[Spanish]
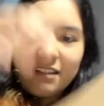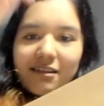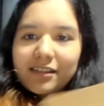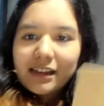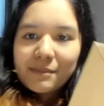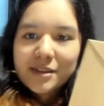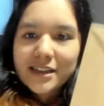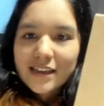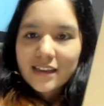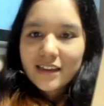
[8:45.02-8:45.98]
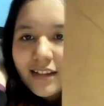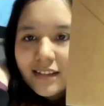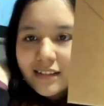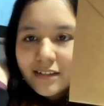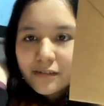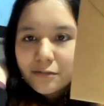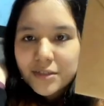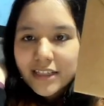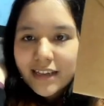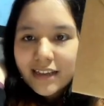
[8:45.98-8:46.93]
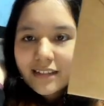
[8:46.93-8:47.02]
luego tenemos aquí el de
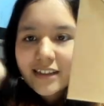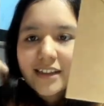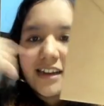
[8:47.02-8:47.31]
Rosé de